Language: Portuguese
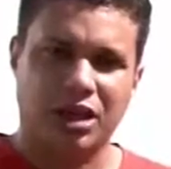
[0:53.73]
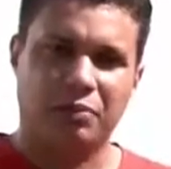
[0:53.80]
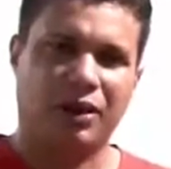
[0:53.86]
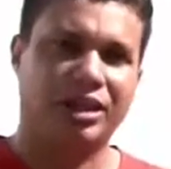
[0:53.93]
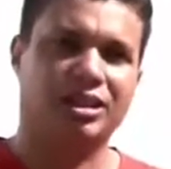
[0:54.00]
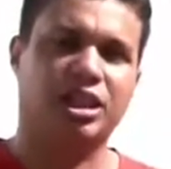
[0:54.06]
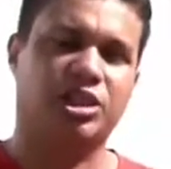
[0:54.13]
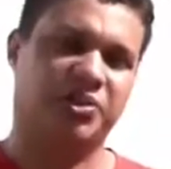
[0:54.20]

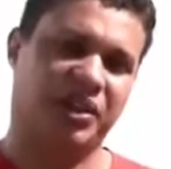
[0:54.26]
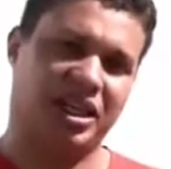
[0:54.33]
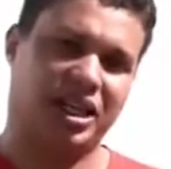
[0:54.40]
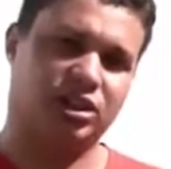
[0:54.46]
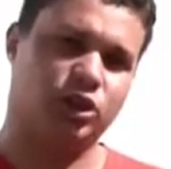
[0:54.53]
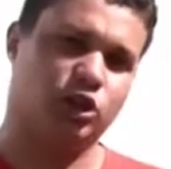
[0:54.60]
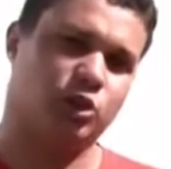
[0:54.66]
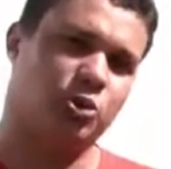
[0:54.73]
para identificar
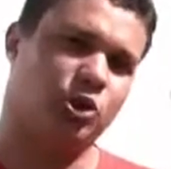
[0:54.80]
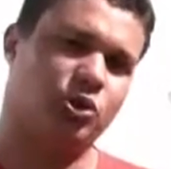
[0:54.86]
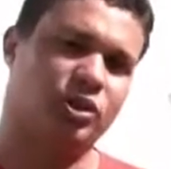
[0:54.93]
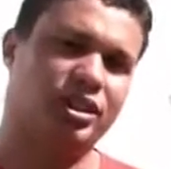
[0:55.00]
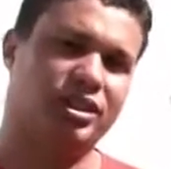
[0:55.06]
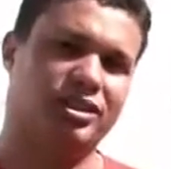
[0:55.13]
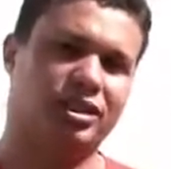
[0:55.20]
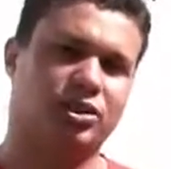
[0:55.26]
se os
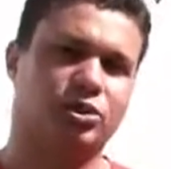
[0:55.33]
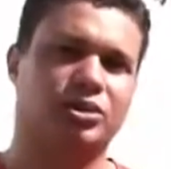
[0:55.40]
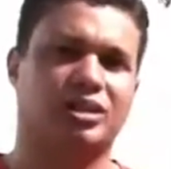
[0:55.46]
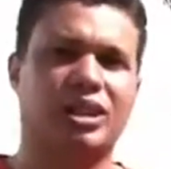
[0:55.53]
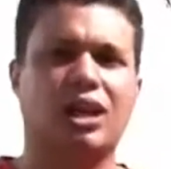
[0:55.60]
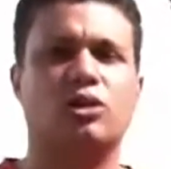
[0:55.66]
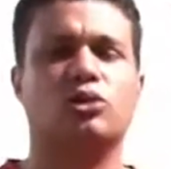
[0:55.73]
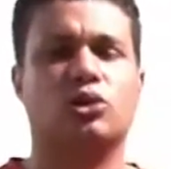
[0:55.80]
motoristas
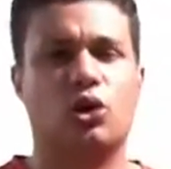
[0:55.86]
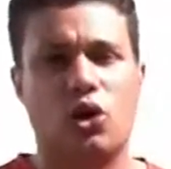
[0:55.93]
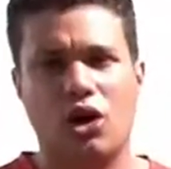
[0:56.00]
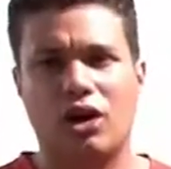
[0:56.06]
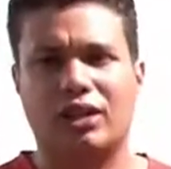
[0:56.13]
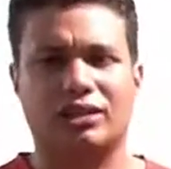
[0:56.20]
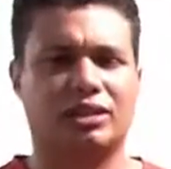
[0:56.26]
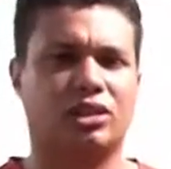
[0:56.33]
usaram
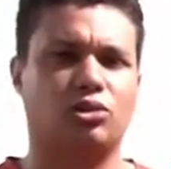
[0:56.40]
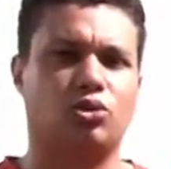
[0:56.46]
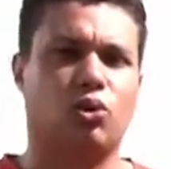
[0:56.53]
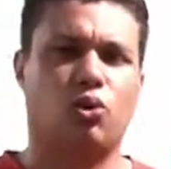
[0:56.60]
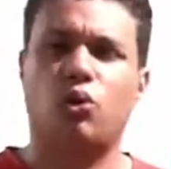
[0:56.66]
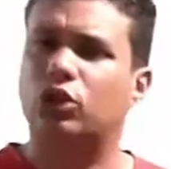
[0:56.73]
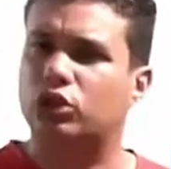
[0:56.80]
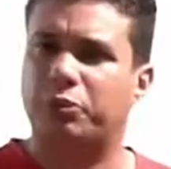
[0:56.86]
drogas em um
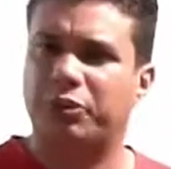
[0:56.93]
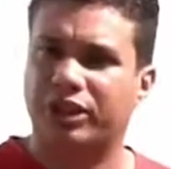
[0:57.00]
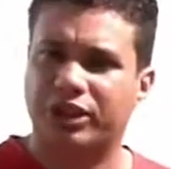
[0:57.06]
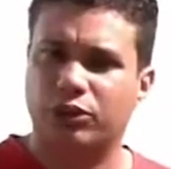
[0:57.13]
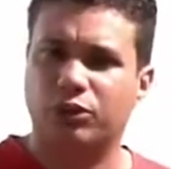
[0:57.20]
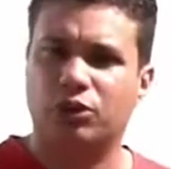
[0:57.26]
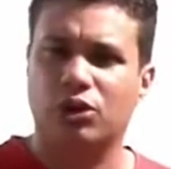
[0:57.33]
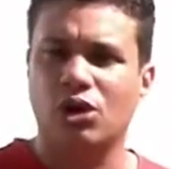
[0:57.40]
curto
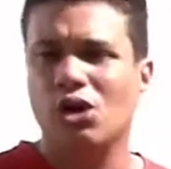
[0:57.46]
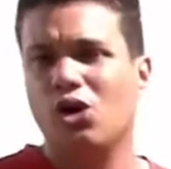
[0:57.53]
período,